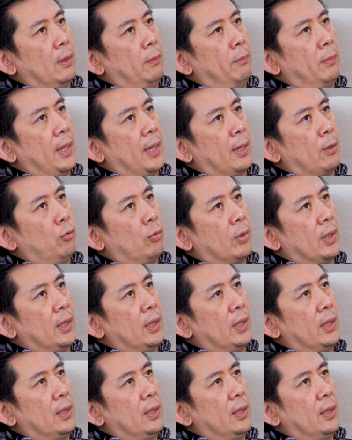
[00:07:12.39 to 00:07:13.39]

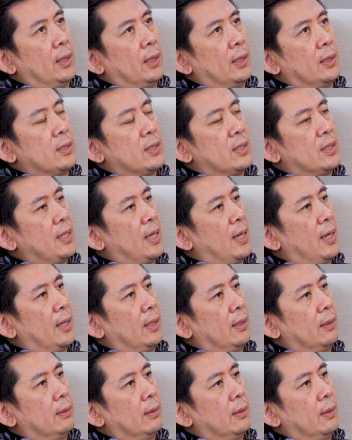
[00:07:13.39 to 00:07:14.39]
melakukannya dengan sangat